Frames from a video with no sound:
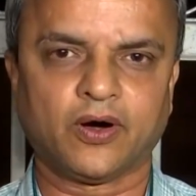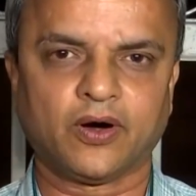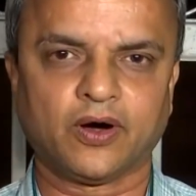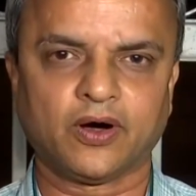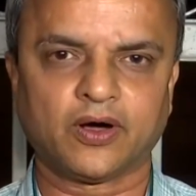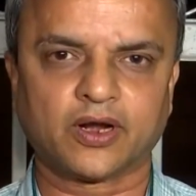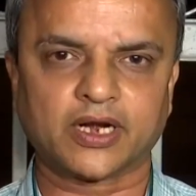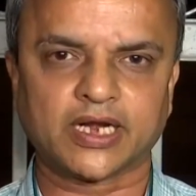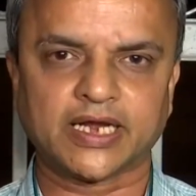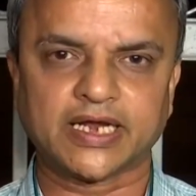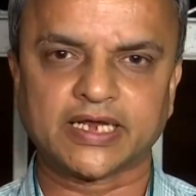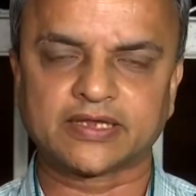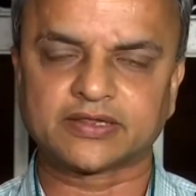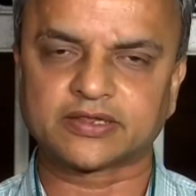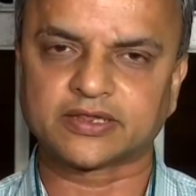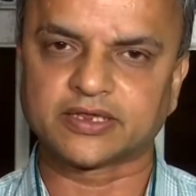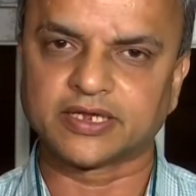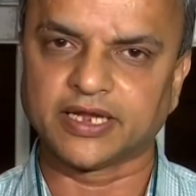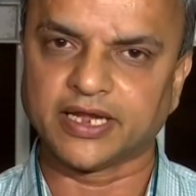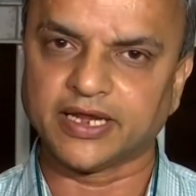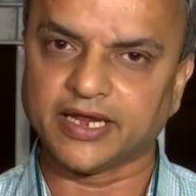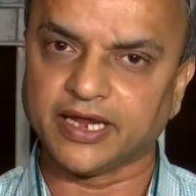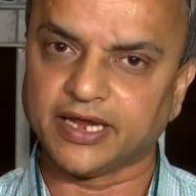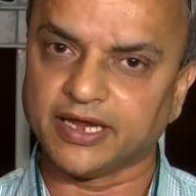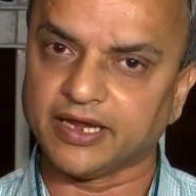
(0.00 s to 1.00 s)
और
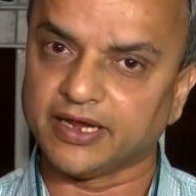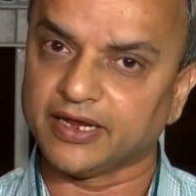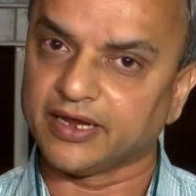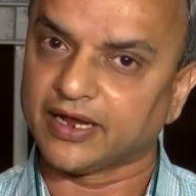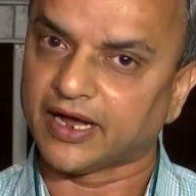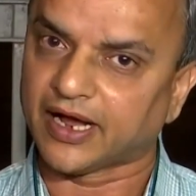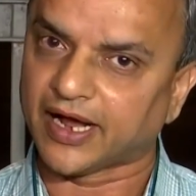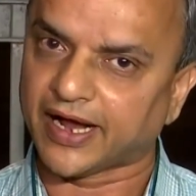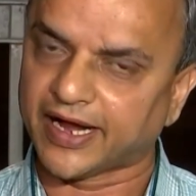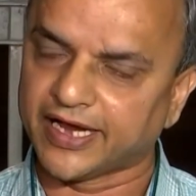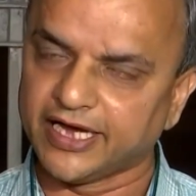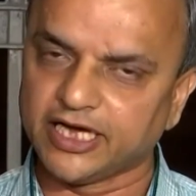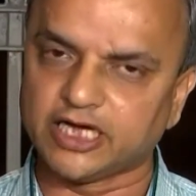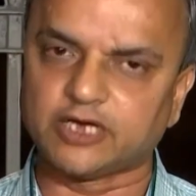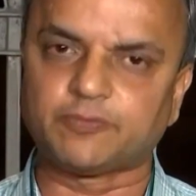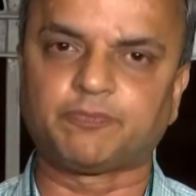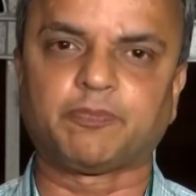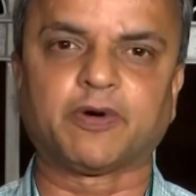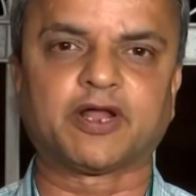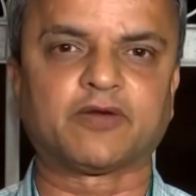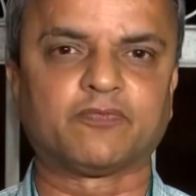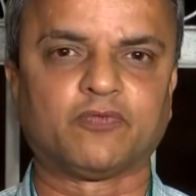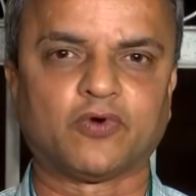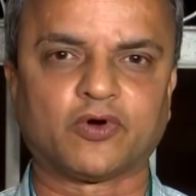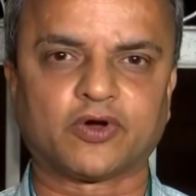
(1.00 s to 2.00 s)
इतने हाइट
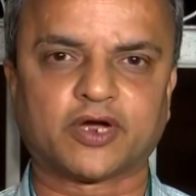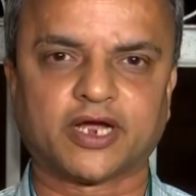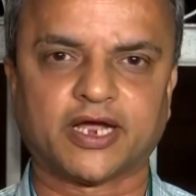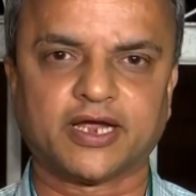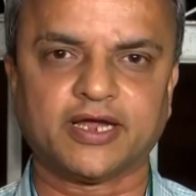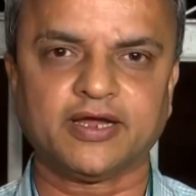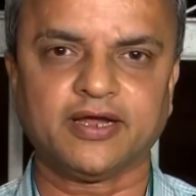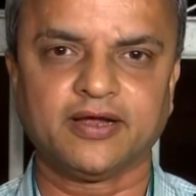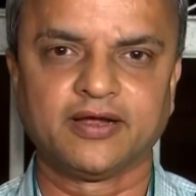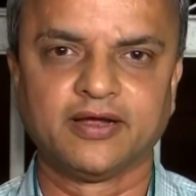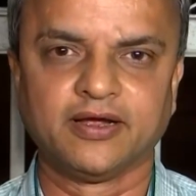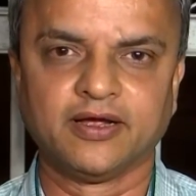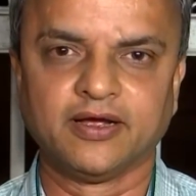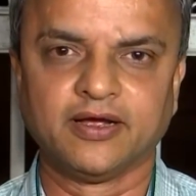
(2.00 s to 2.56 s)
पर वो गए